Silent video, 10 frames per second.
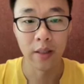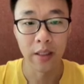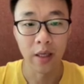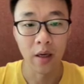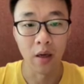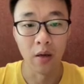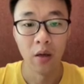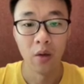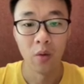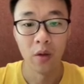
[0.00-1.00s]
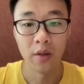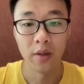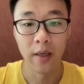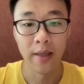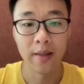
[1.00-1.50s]
大家好，我
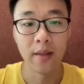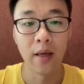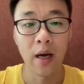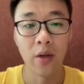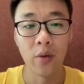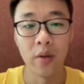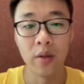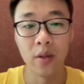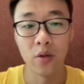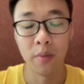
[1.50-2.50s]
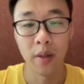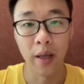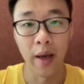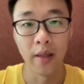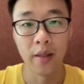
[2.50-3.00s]
是来自阿里云计算平
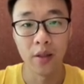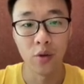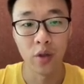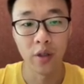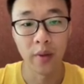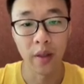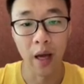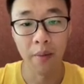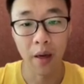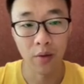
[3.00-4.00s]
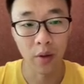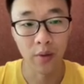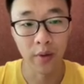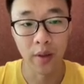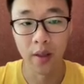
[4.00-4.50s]
台机器学习平台派团
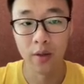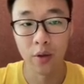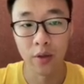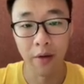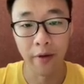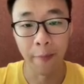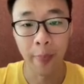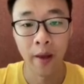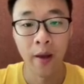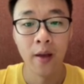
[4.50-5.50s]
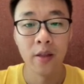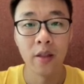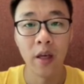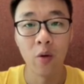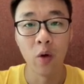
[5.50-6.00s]
队的邱夏飞。今
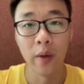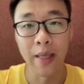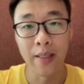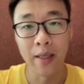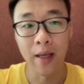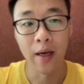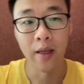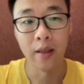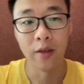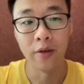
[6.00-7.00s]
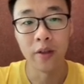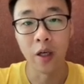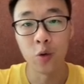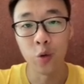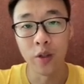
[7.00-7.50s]
天我为大家带来的分
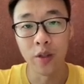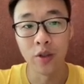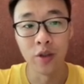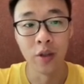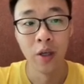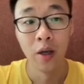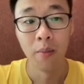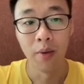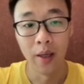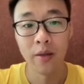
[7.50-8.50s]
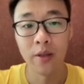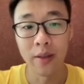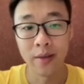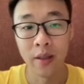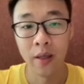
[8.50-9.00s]
享主题是
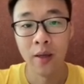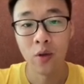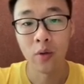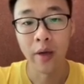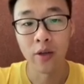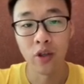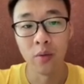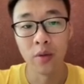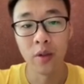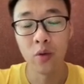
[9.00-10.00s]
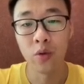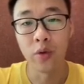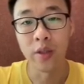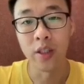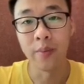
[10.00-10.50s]
BladeDISC 动态 shape 深度
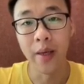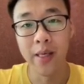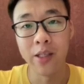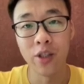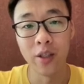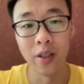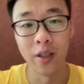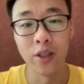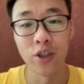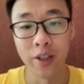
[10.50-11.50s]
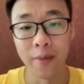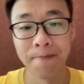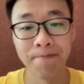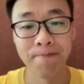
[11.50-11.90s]
学习编译器的实践。